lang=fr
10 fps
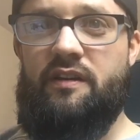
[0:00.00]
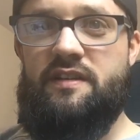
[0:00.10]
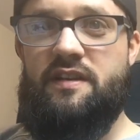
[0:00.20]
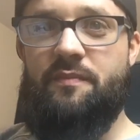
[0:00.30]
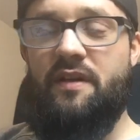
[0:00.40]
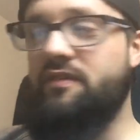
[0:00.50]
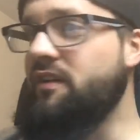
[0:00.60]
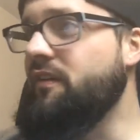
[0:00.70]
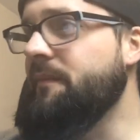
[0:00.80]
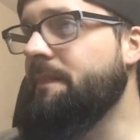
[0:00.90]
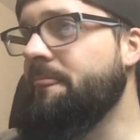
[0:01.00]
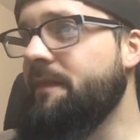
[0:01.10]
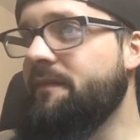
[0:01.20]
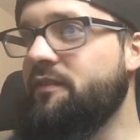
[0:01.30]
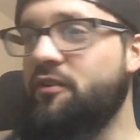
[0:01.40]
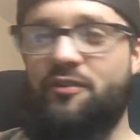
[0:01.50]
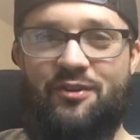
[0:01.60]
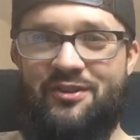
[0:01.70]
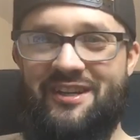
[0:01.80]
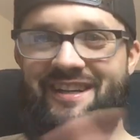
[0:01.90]
C'est pas évident hein, de,
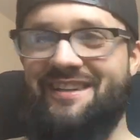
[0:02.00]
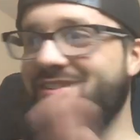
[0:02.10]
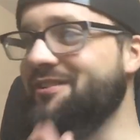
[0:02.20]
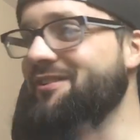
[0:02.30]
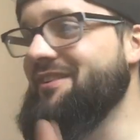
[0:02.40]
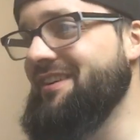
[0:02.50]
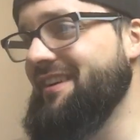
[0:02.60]
gérer les deux.